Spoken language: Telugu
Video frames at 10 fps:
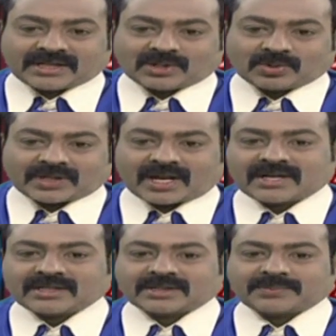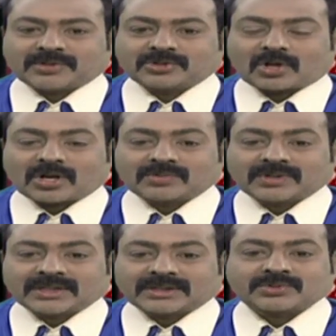ఎన్నికల్లో ఎలాంటి తప్పులు
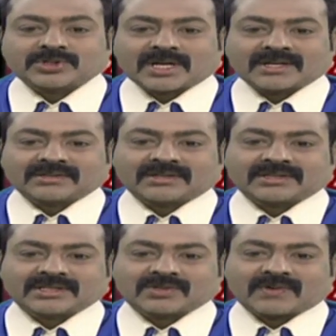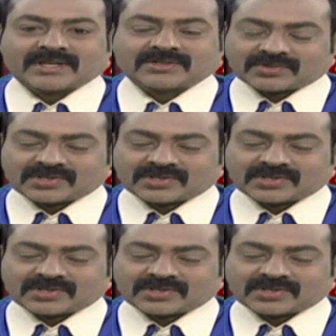దొరలకుండా తగు జాగ్రత్తలు తీసుకోవాలని